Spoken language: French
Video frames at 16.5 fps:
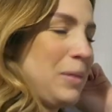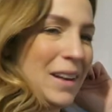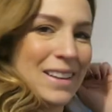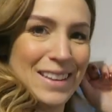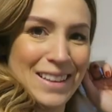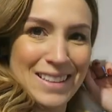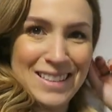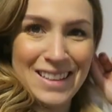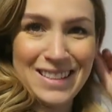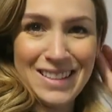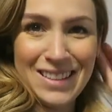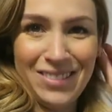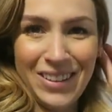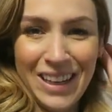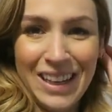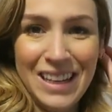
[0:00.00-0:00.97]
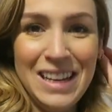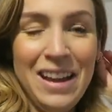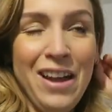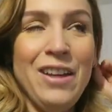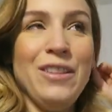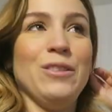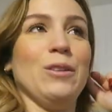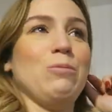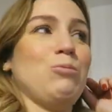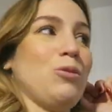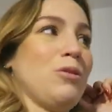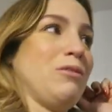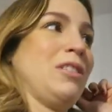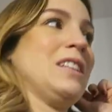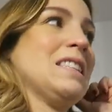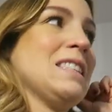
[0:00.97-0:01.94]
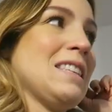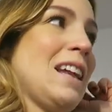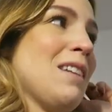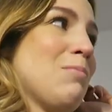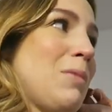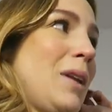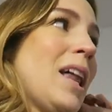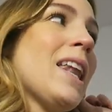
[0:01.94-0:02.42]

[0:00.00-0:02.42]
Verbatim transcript: plein de raisins, c'est vrai. Ah. Notre bois va être sale, plein